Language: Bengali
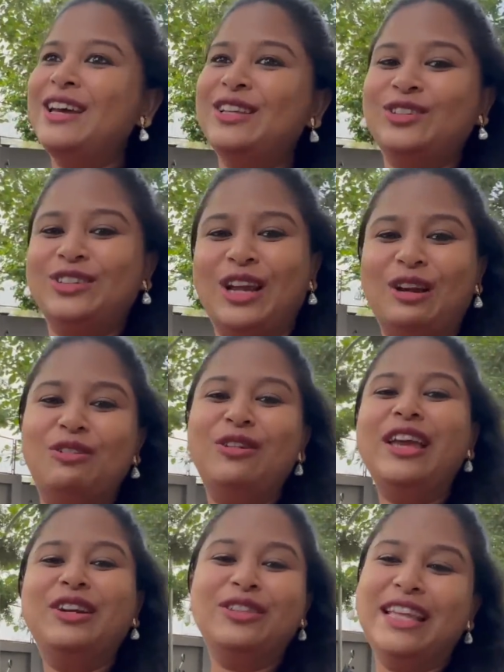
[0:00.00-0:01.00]
তো সেগুলোই
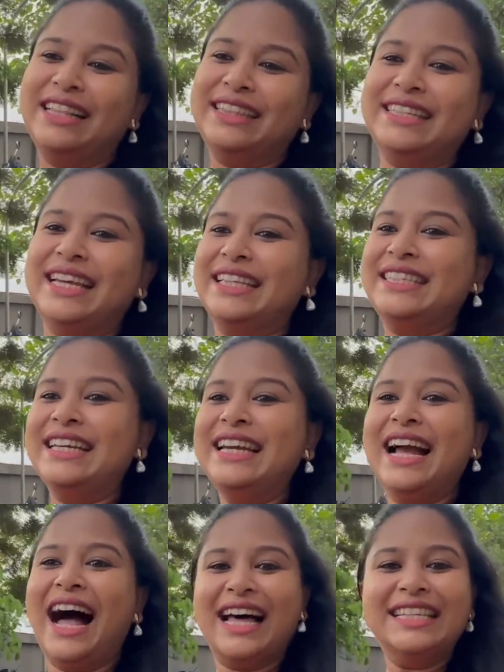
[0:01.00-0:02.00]
একটু দেখতে যাচ্ছি
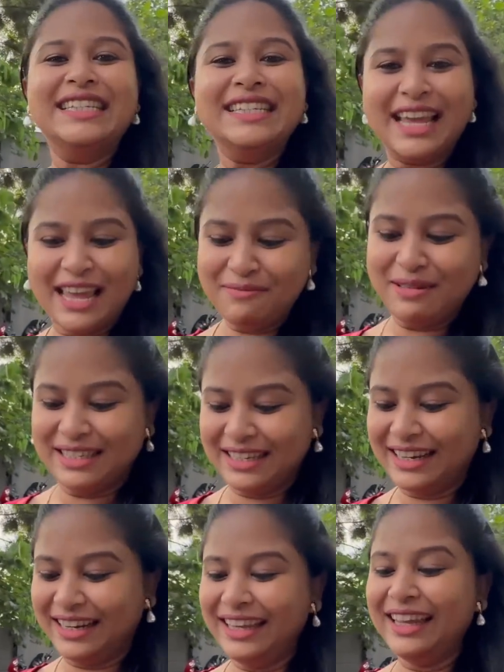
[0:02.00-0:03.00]
কাজ নেই
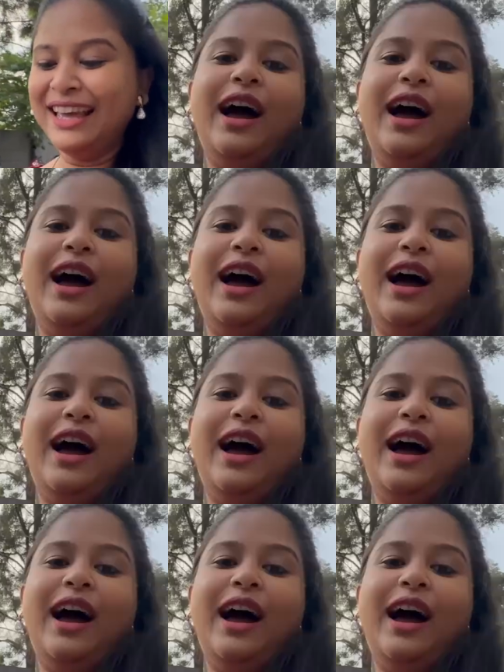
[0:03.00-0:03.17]
বেসিক্যালি